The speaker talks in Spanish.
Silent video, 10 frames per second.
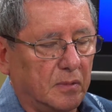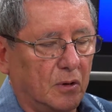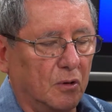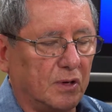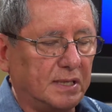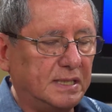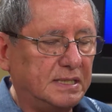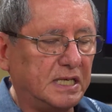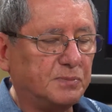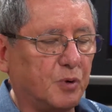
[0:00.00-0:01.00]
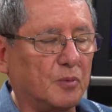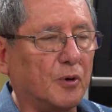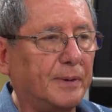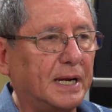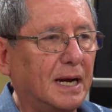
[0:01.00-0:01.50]
lo que dice es
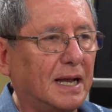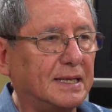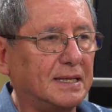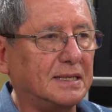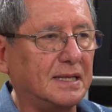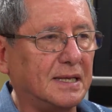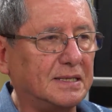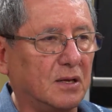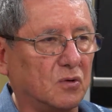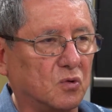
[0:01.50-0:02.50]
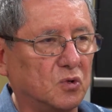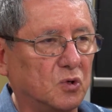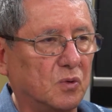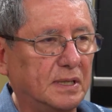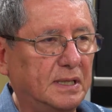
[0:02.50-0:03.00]
promover la identidad y el
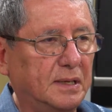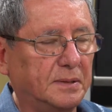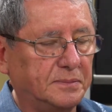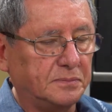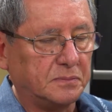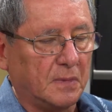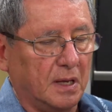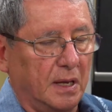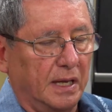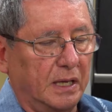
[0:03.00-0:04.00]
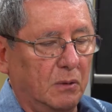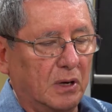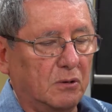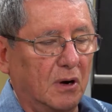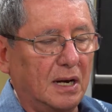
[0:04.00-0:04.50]
orgullo guadi. Y
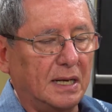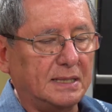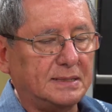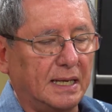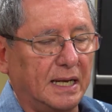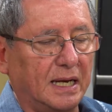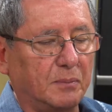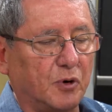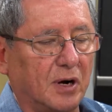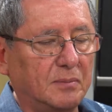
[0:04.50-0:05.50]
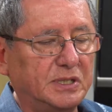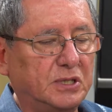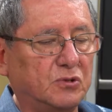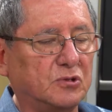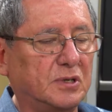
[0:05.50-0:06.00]
luego este, en el programa
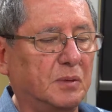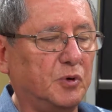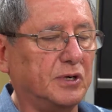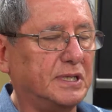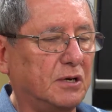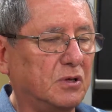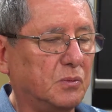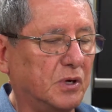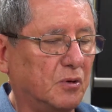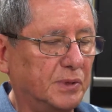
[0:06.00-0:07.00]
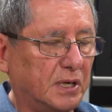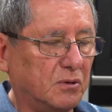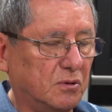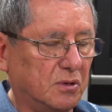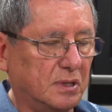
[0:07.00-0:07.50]
institucional prioritario de buen
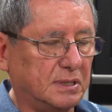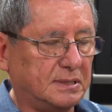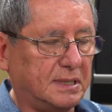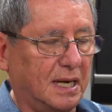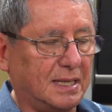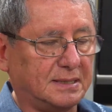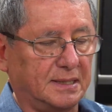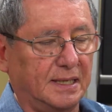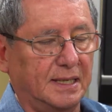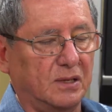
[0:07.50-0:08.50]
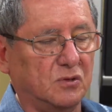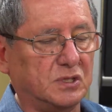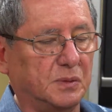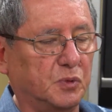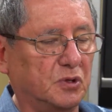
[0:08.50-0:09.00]
gobierno está la estrategia
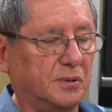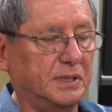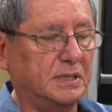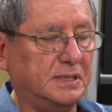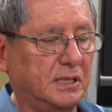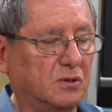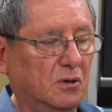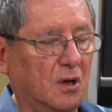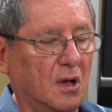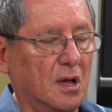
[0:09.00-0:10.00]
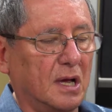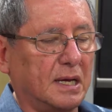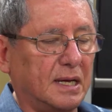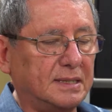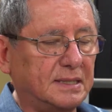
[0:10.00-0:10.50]
12.25
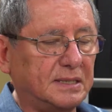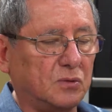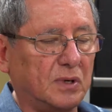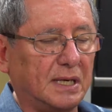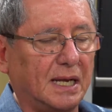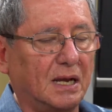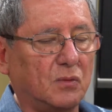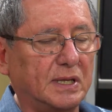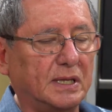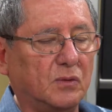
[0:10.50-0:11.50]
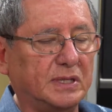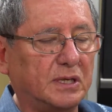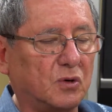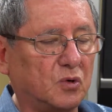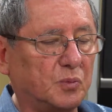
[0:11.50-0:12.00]
que es asegurar que la UADI
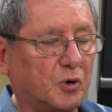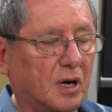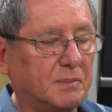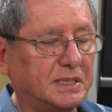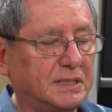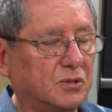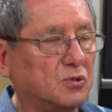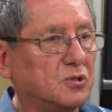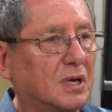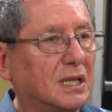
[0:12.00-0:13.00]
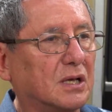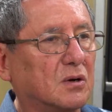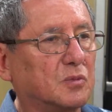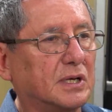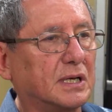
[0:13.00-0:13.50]
cuente con un programa institucional de
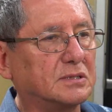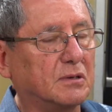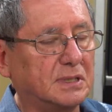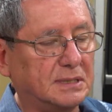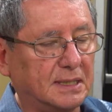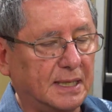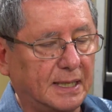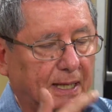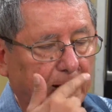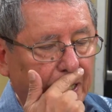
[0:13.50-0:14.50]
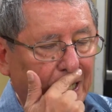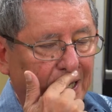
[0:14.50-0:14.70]
comunicación estratégica